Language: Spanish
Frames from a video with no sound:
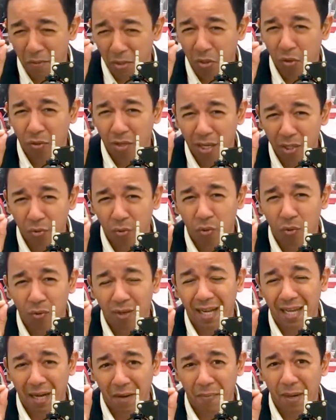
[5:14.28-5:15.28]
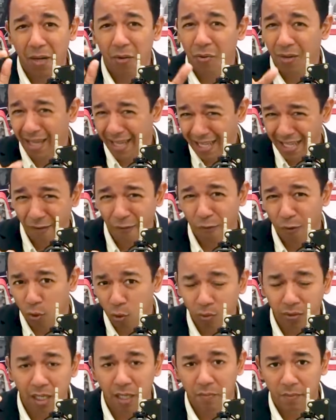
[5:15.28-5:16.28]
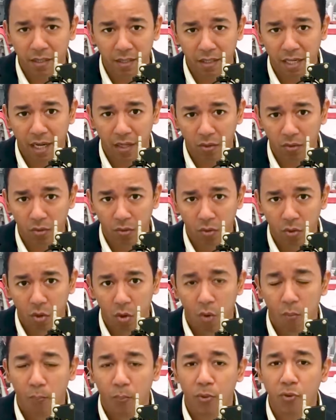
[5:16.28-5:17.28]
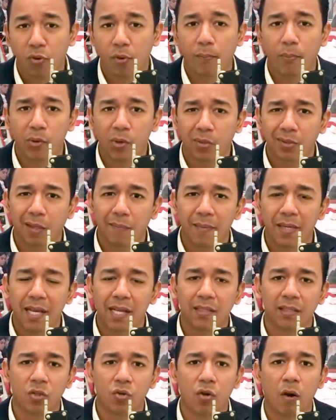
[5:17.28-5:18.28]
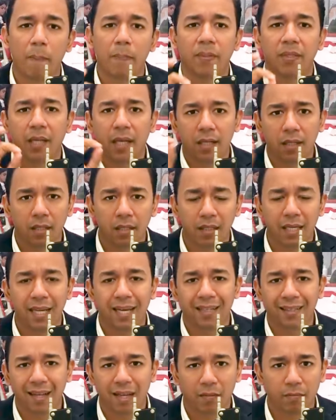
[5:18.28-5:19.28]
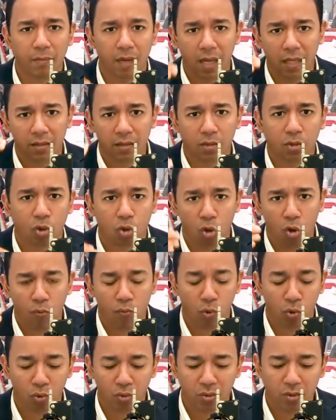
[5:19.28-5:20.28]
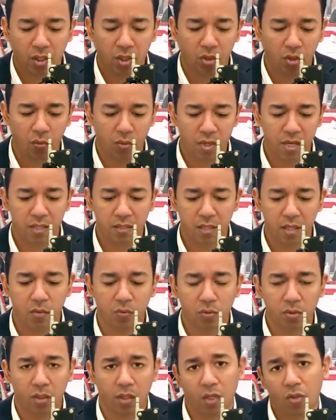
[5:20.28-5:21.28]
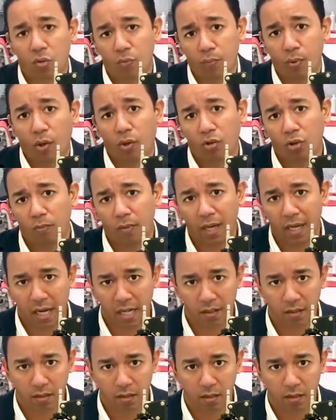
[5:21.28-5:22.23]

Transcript: sabiendo que eso es un caramelo que disfruta el mercado, pues yo puedo también hacer un upselling y ganar más. ¿Cómo? Si yo voy a hacer un terreno un poquito más